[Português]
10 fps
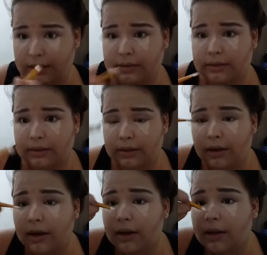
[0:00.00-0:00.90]
Assim.
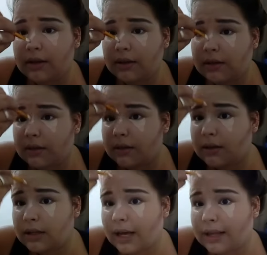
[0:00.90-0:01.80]
Eita.
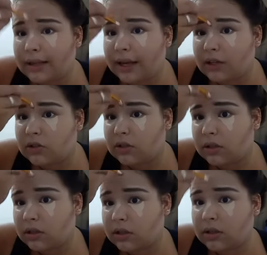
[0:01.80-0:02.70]
E a
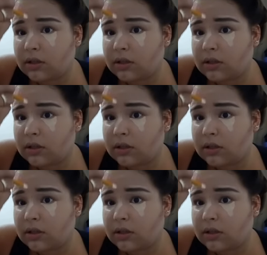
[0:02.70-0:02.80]
testa.